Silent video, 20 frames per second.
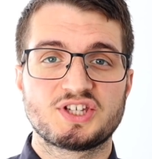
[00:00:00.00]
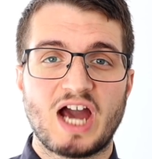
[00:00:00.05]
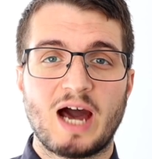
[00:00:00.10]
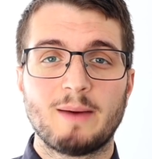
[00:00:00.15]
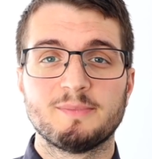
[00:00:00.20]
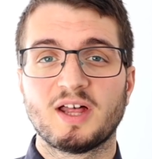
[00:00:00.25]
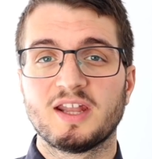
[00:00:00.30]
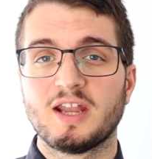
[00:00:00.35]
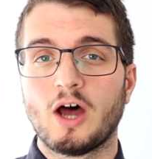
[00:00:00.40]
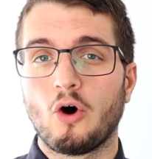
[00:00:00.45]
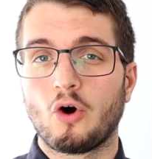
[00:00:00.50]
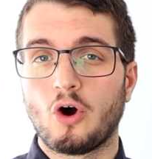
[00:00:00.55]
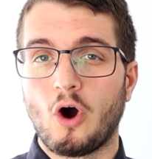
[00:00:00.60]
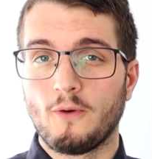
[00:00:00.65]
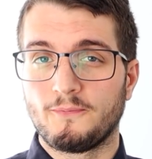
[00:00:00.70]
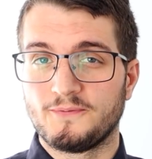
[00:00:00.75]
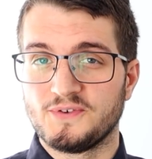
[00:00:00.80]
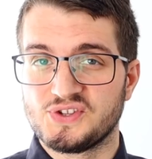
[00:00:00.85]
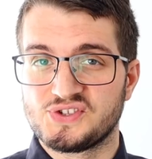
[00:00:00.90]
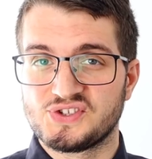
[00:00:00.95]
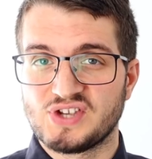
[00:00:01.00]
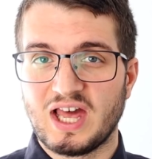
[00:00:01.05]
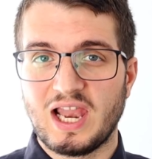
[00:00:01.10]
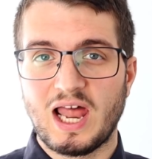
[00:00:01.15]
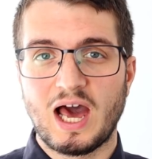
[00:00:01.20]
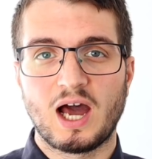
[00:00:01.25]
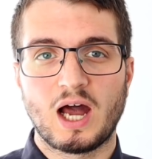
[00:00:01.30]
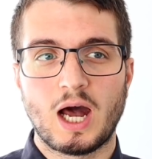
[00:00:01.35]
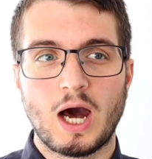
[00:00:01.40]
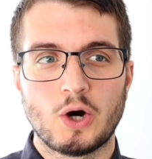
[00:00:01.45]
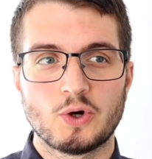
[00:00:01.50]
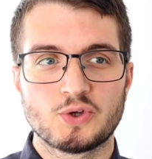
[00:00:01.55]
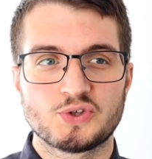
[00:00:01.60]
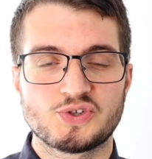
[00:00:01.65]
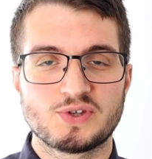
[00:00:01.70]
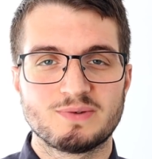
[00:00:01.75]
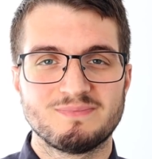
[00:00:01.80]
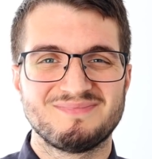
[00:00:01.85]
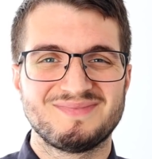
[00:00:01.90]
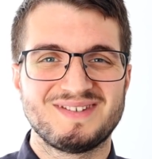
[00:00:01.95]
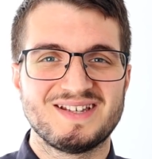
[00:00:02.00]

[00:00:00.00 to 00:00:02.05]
kam dann auch offiziell heraus,